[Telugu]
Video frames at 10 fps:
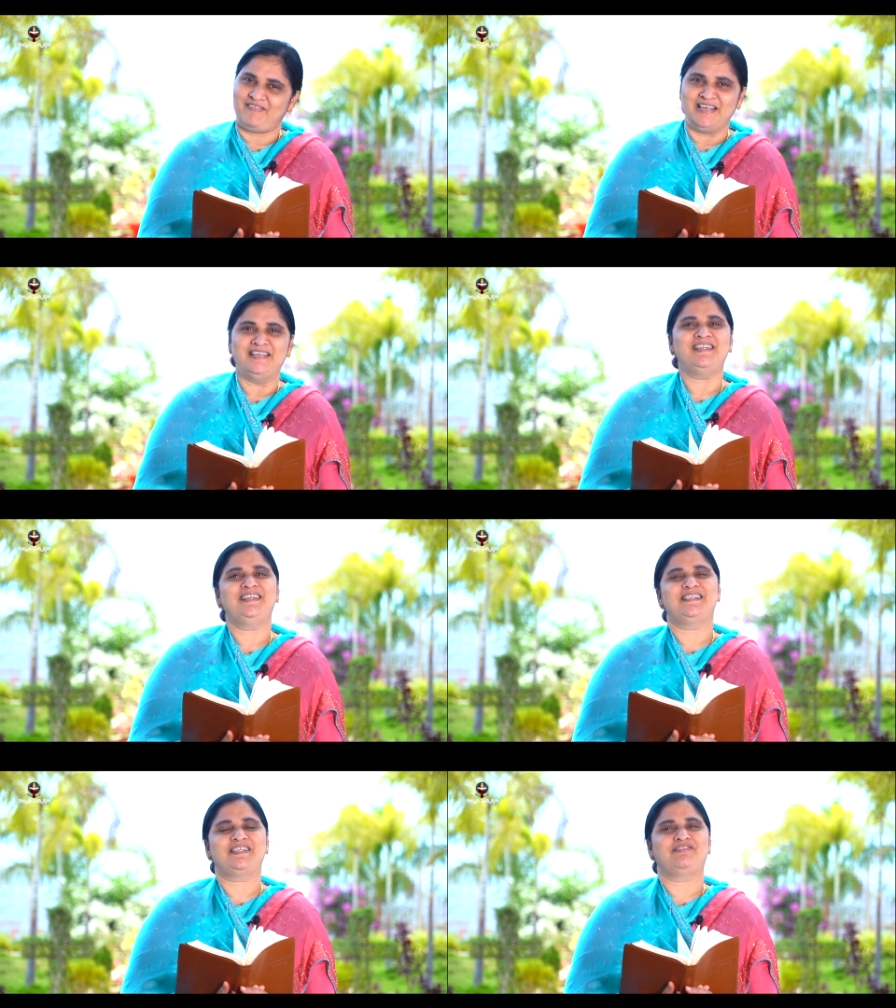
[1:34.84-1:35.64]
అవన్నీ
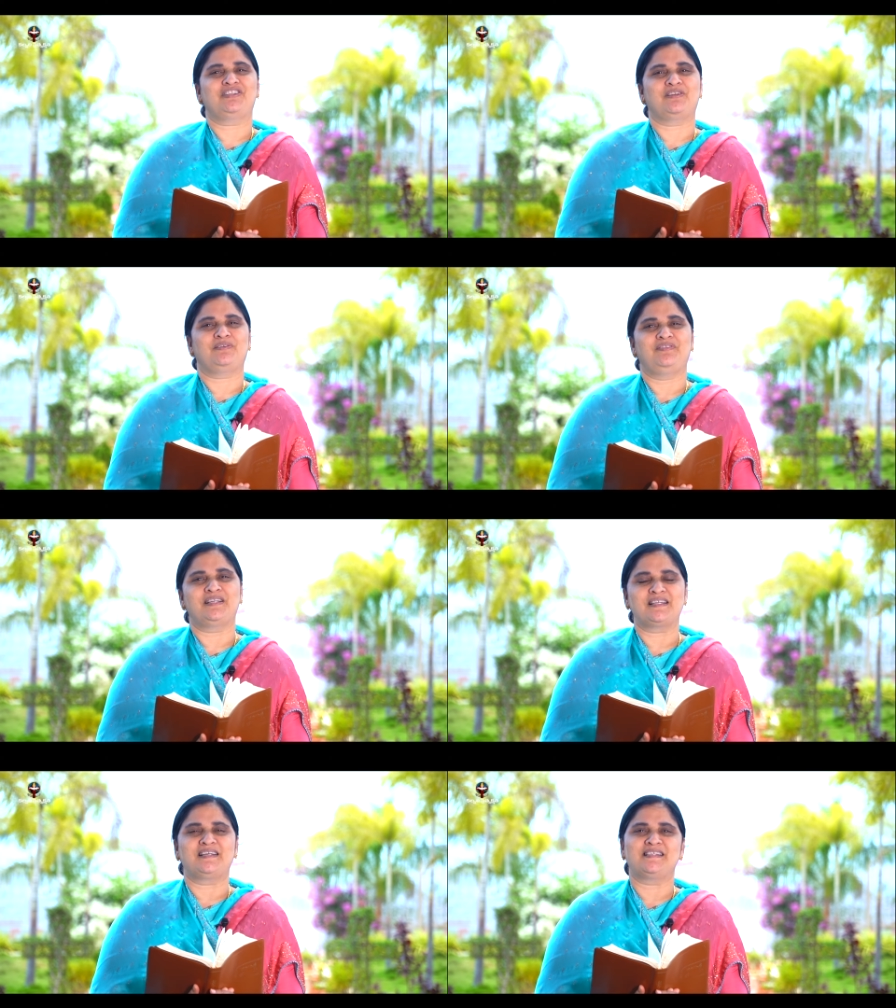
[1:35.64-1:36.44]
నీ జీవితంలో
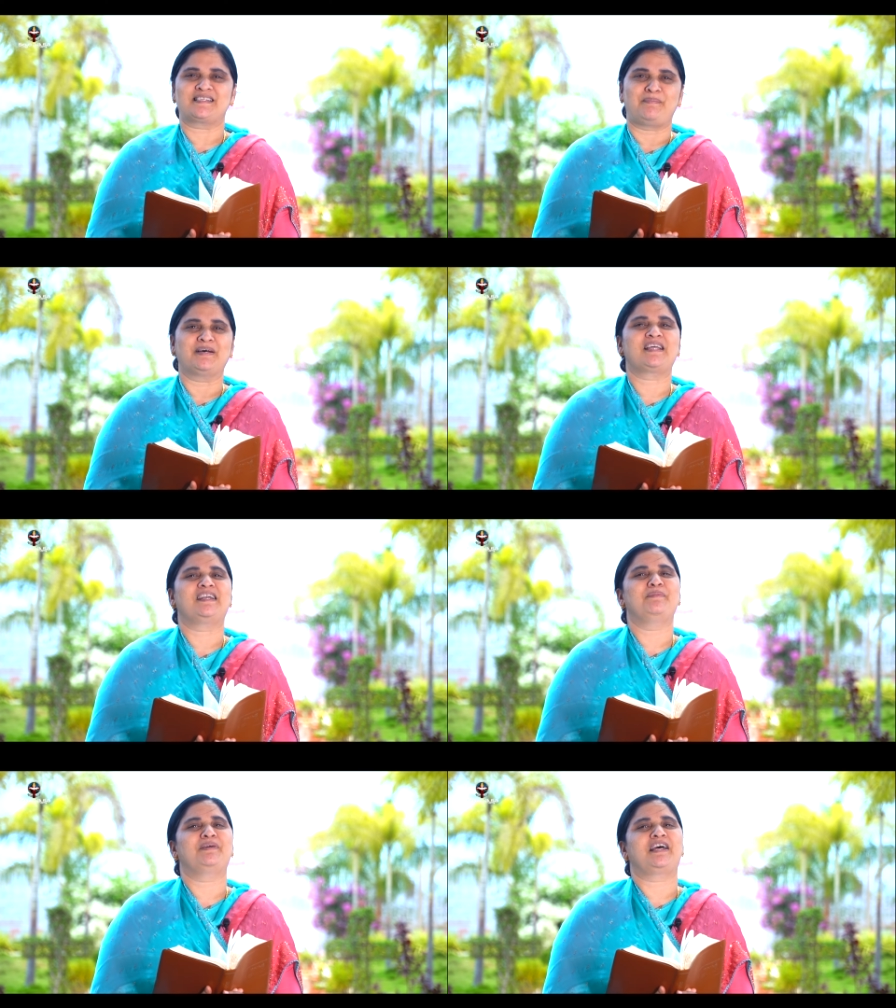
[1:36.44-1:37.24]
విడుదలని
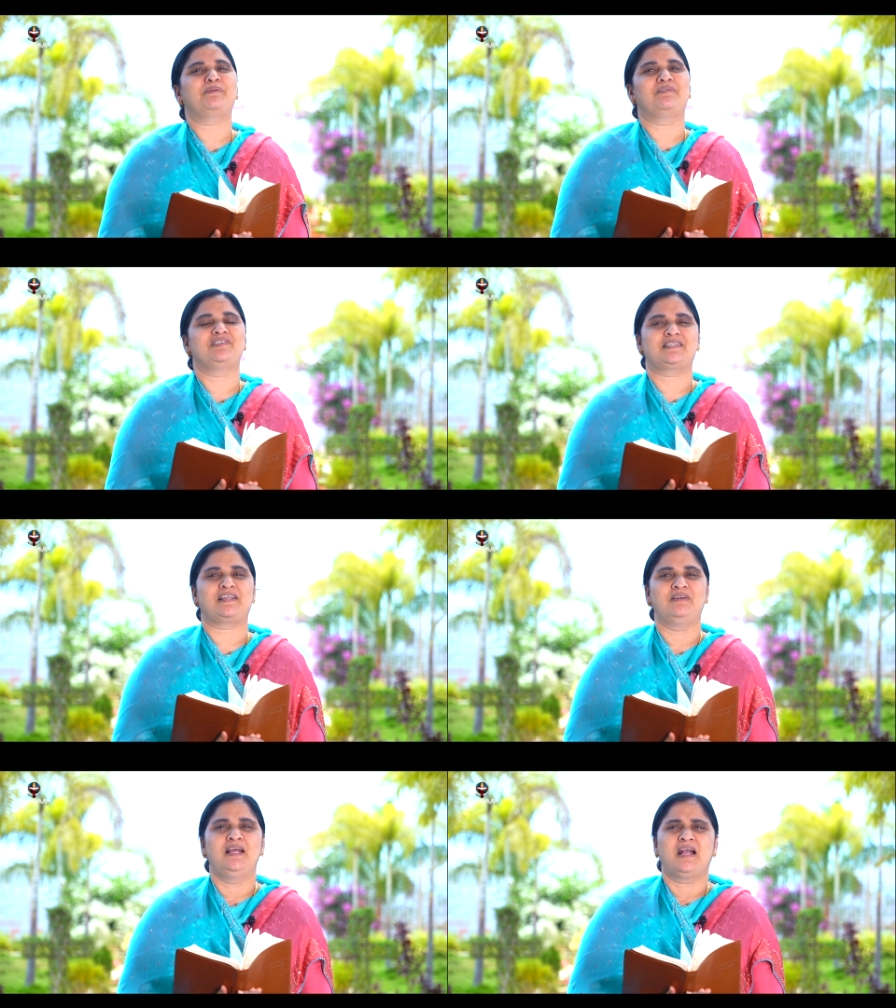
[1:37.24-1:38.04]
సమాధానాన్ని మీరు
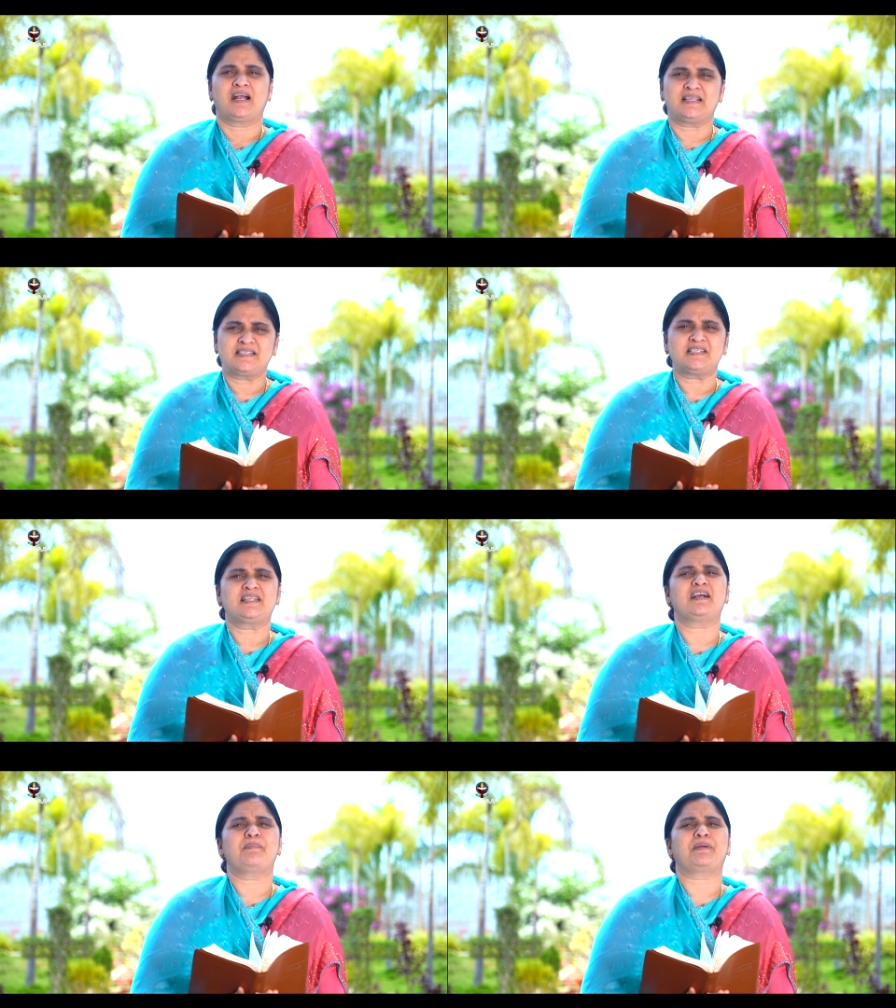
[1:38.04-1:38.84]
అనుభవిస్తారు
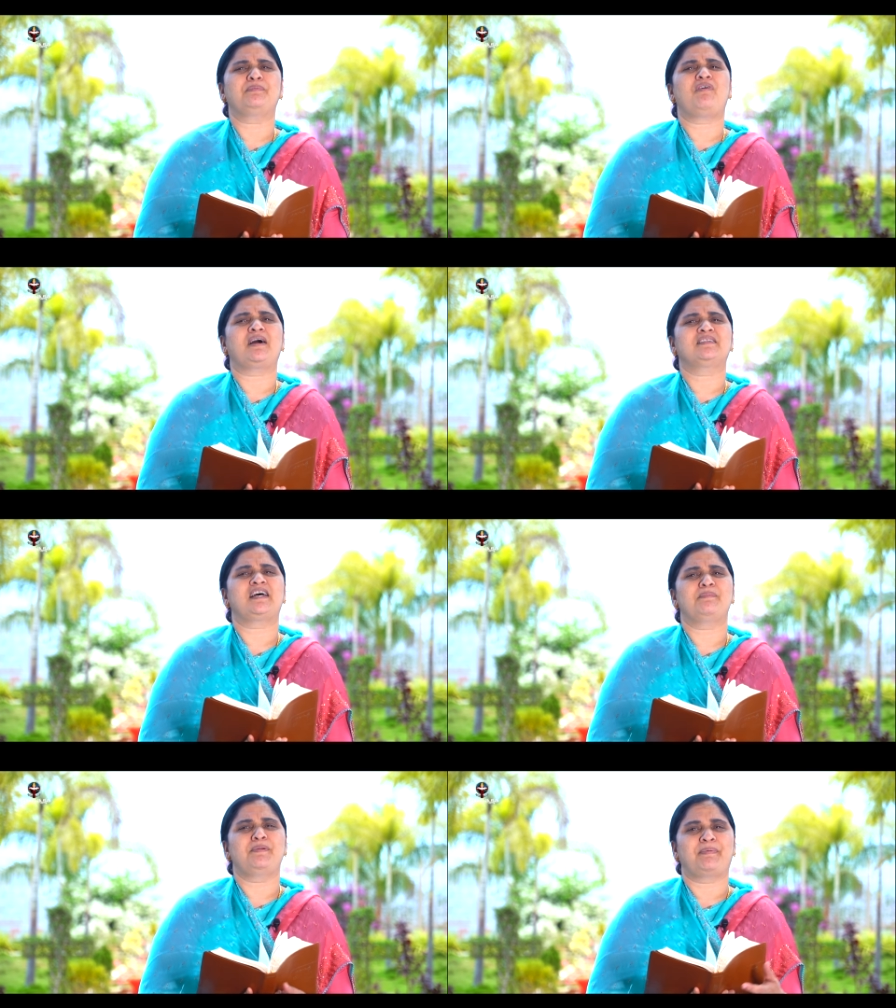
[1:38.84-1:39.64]
ఖచ్చితంగా ప్రభు
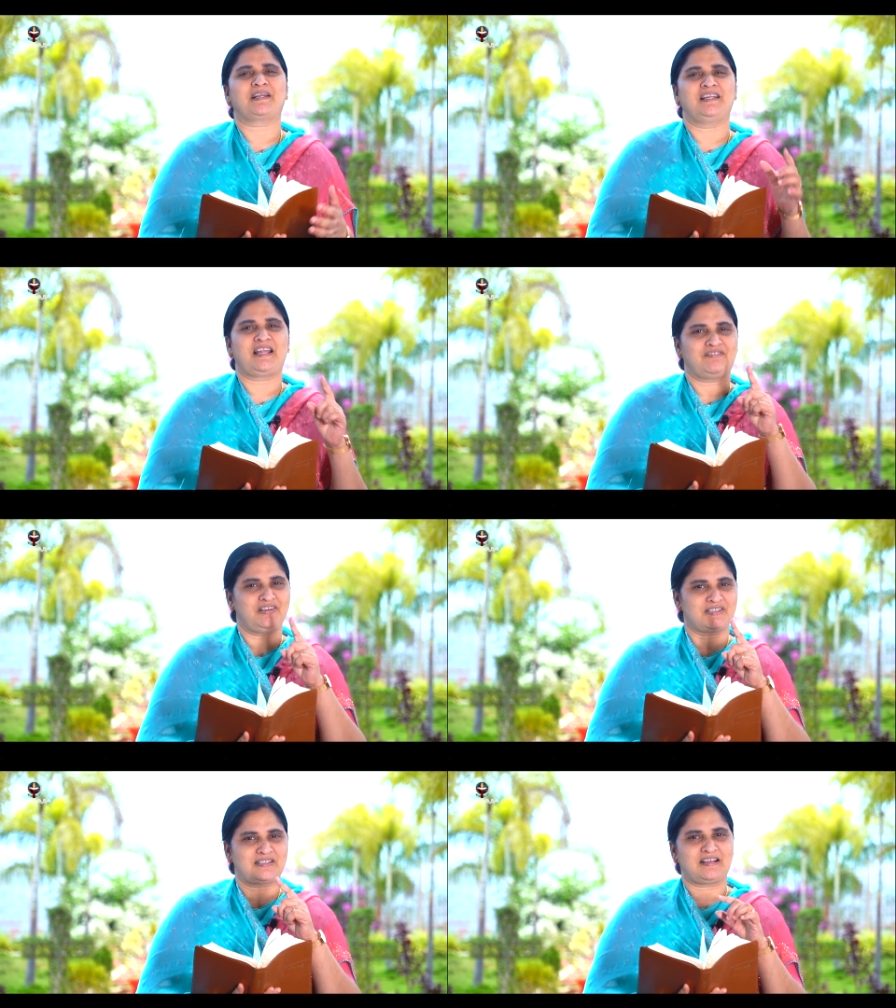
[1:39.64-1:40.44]
వాగ్దానం మీ పట్ల
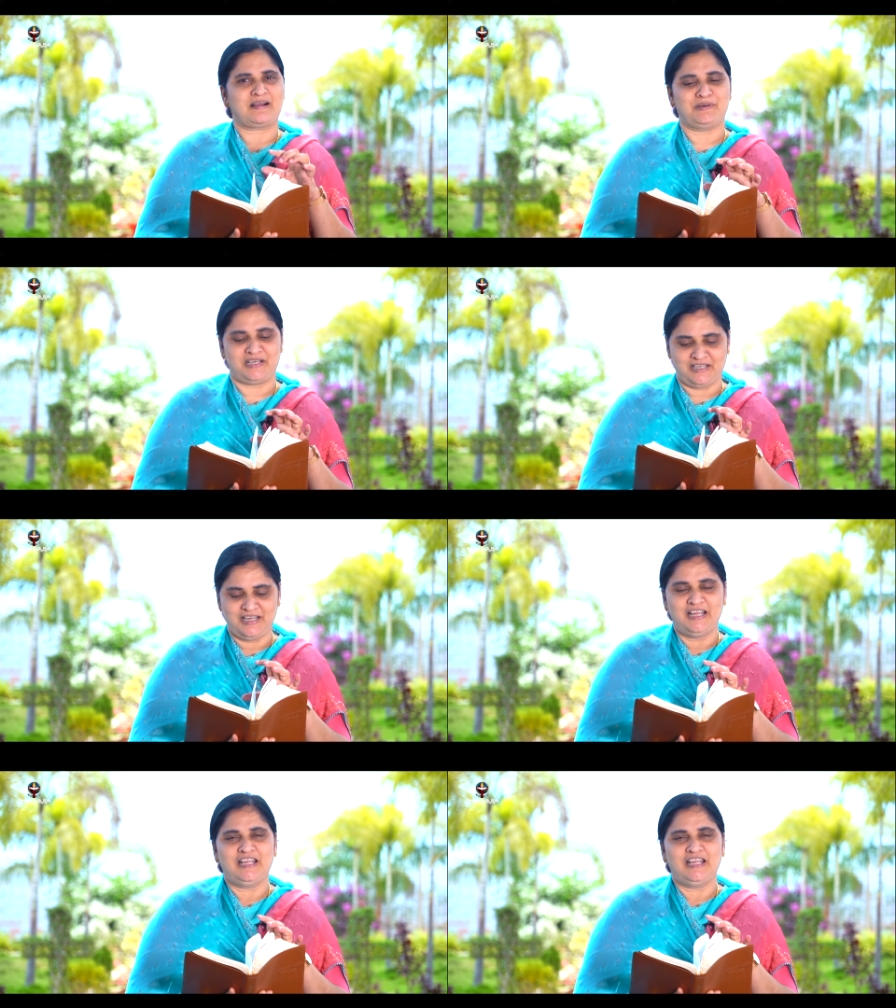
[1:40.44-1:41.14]
నెరవేరుస్తారు కాబట్టి